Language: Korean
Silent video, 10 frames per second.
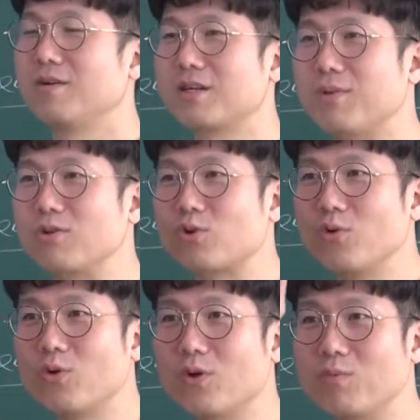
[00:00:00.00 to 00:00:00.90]
그 몇
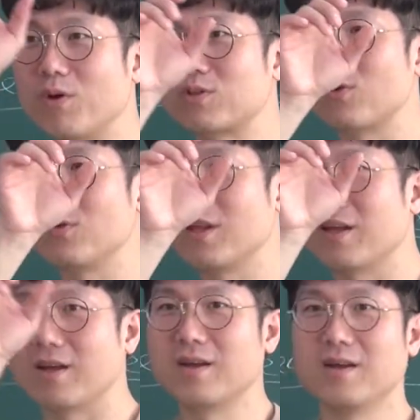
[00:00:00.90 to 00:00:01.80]
초고 몇
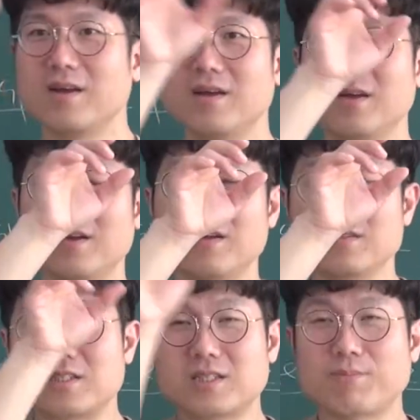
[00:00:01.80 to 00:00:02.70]
초인데
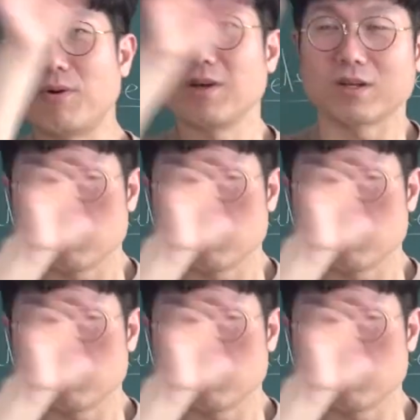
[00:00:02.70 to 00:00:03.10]
진짜 뻥이 아니고